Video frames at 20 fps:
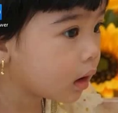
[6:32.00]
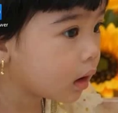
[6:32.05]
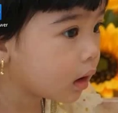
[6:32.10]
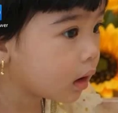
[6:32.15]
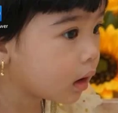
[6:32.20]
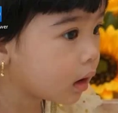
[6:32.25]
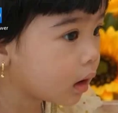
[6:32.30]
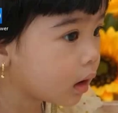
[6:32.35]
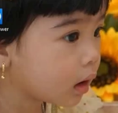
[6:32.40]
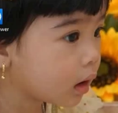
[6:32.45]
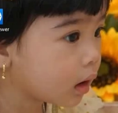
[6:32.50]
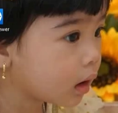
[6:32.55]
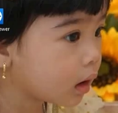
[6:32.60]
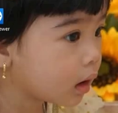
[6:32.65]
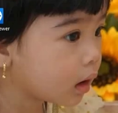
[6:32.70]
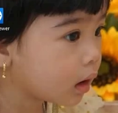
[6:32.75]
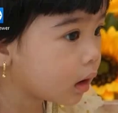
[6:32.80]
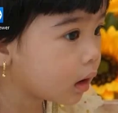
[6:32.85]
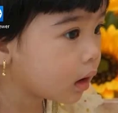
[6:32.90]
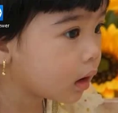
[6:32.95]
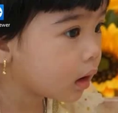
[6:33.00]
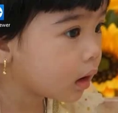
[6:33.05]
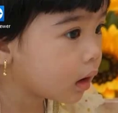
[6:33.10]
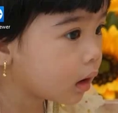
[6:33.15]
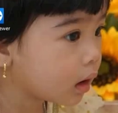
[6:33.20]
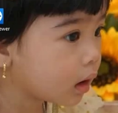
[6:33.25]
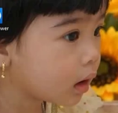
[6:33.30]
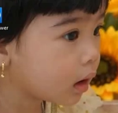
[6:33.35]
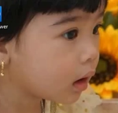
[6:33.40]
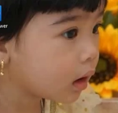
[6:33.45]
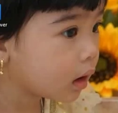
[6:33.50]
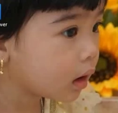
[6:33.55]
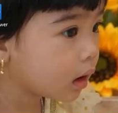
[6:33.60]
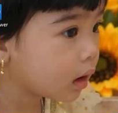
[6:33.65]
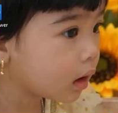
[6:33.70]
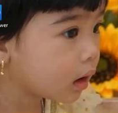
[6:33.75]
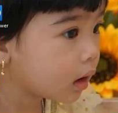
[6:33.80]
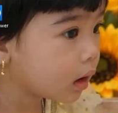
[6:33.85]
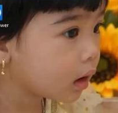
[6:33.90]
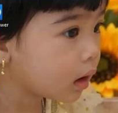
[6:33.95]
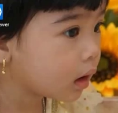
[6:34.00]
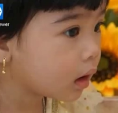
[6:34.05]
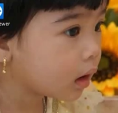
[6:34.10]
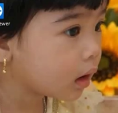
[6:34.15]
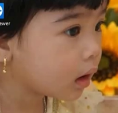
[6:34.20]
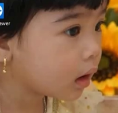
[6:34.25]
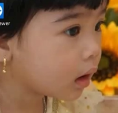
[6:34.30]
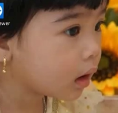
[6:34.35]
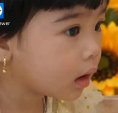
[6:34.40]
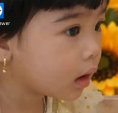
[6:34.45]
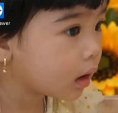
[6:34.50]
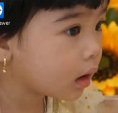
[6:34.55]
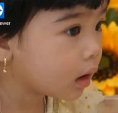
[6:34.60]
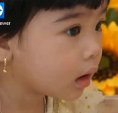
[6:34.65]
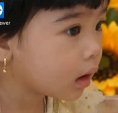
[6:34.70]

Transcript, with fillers: mình không quen biết họ thì họ không bao giờ